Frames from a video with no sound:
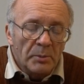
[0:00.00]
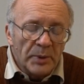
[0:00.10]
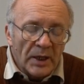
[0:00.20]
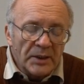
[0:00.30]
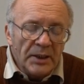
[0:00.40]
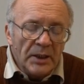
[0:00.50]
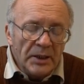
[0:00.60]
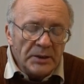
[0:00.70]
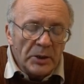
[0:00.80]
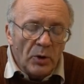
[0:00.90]
Плоды и
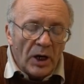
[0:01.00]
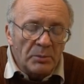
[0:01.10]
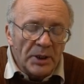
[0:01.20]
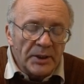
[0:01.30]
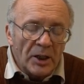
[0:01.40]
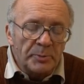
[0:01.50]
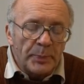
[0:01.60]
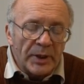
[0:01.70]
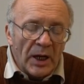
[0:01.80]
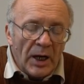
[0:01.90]
листья его
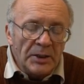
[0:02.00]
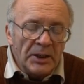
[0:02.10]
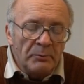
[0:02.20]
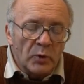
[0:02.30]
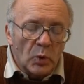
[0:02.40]
обладают пряным